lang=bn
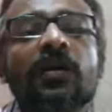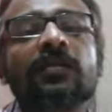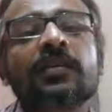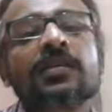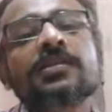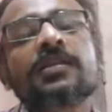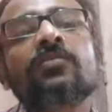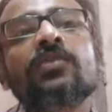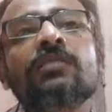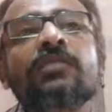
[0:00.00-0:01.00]
না থাকে
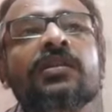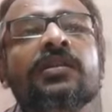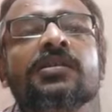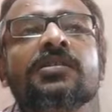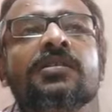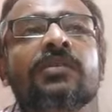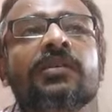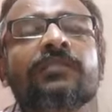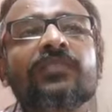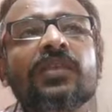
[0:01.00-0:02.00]
সেখানেও এগ বাইন্ডিং আসতে পারে